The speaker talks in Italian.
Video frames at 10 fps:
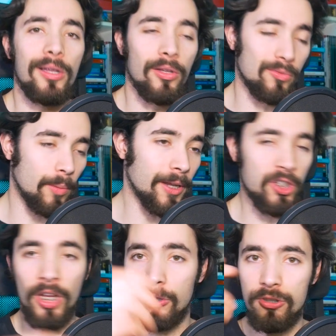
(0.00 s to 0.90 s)
il
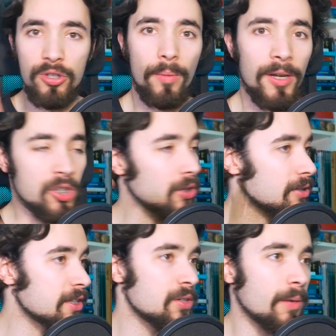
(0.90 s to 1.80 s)
2%, il 5%, il
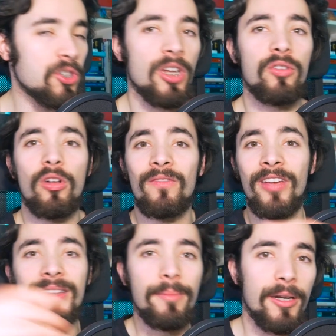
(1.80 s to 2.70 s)
10%, il
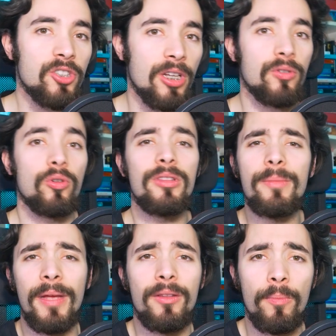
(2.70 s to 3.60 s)
20%,
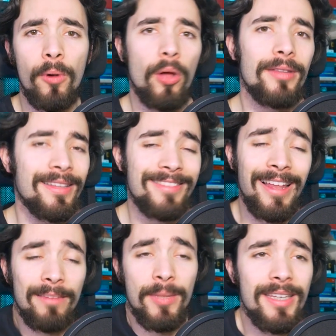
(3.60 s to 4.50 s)
dipende un po' da,
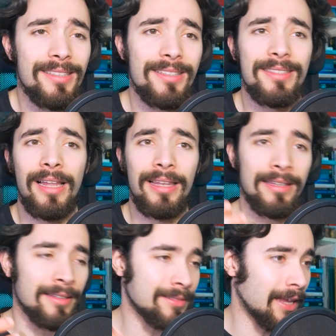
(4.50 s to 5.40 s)
dal business, dal
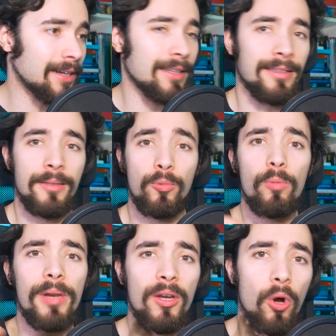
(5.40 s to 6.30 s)
target di
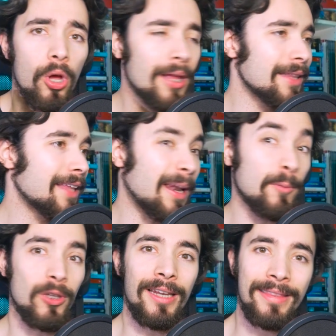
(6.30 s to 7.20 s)
pubblico, dalla
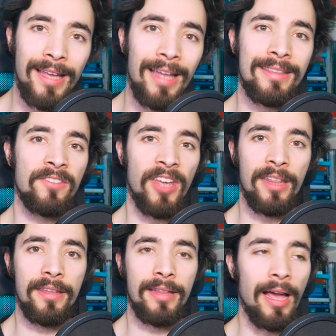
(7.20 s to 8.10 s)
modalità di
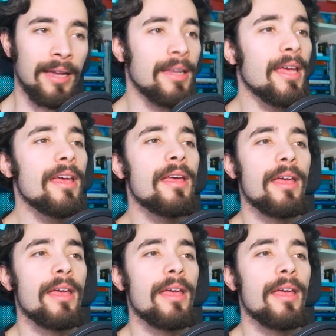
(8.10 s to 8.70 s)
vendita anche,